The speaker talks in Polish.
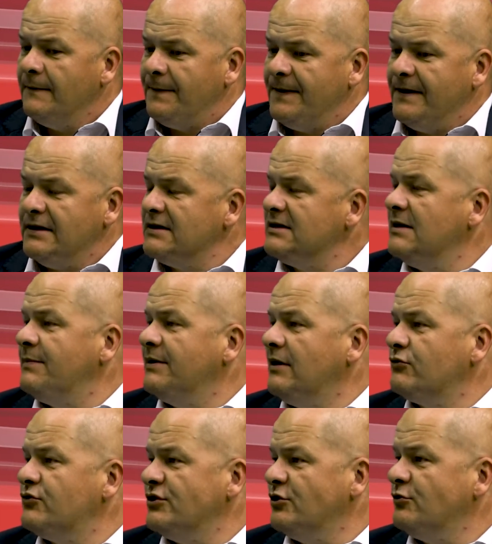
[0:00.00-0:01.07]
Nikt nas nie
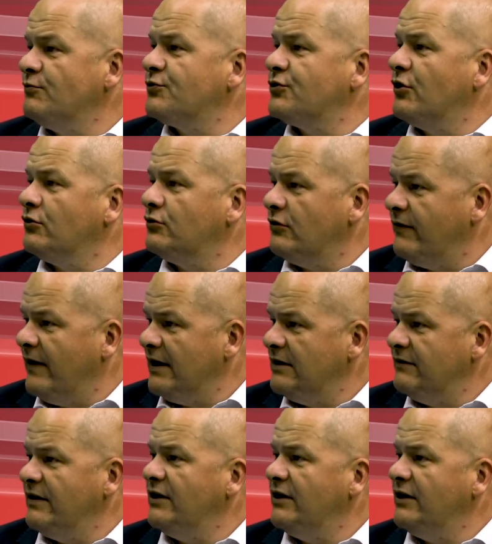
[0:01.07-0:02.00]
pytał, czy jesteśmy przygotowani,